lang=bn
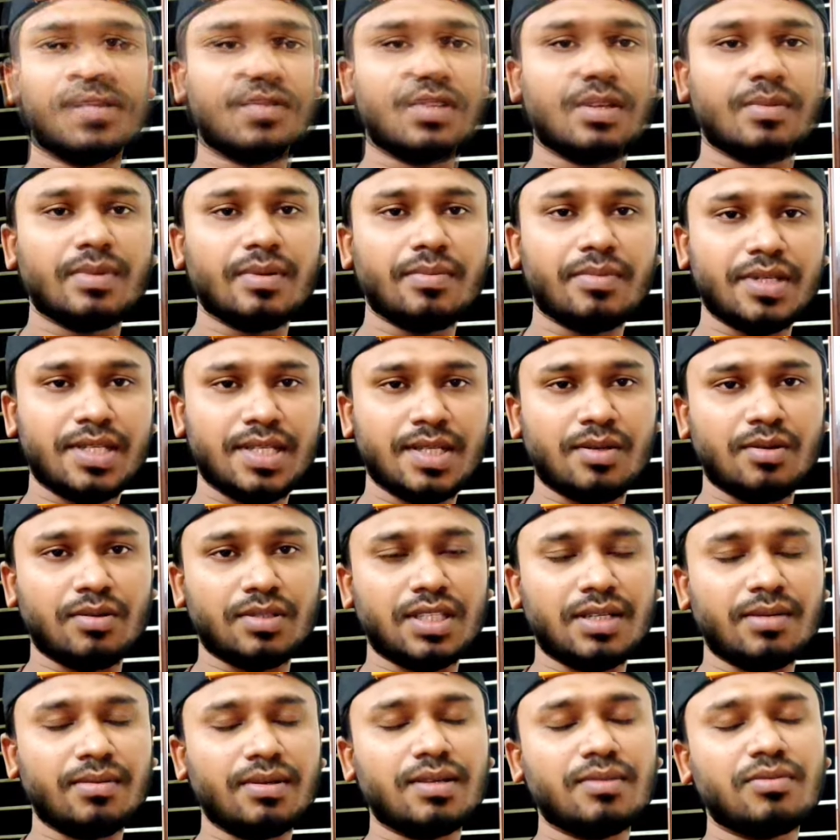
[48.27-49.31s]
তো আমরা বেশি
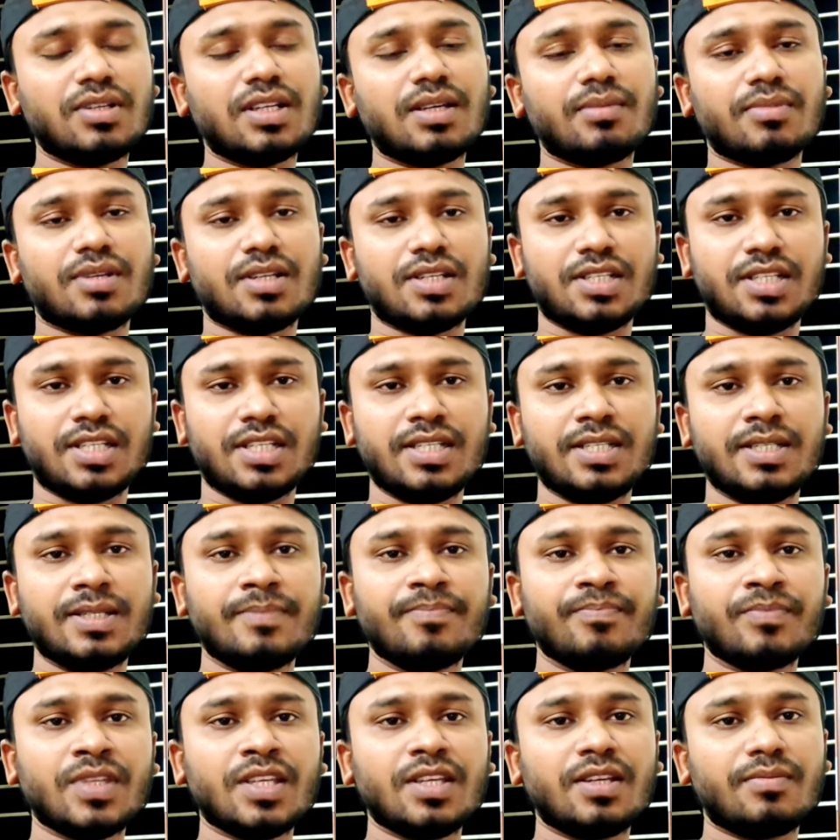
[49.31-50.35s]
কথা বলাবো না আমরা সেই
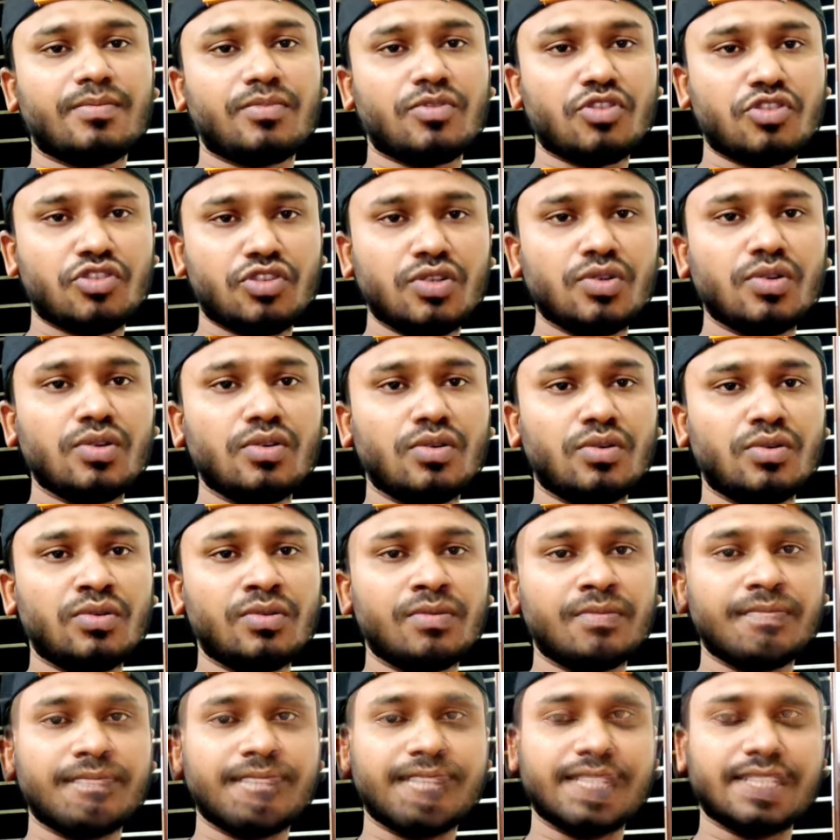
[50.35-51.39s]
প্রশ্নগুলো
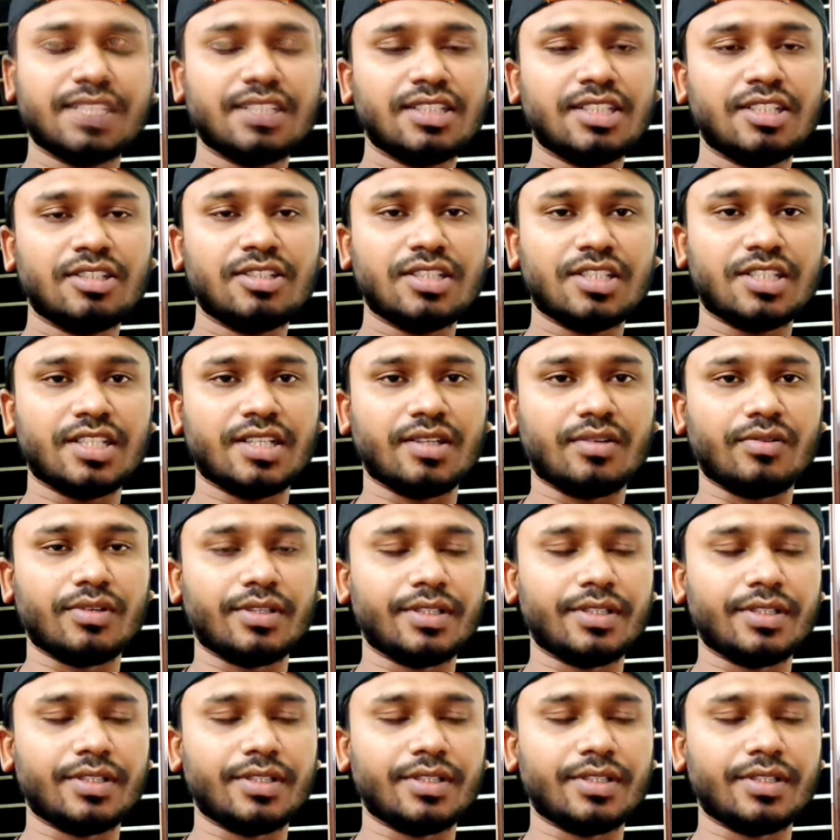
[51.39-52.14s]
অ্যান্সার দেওয়ার চেষ্টা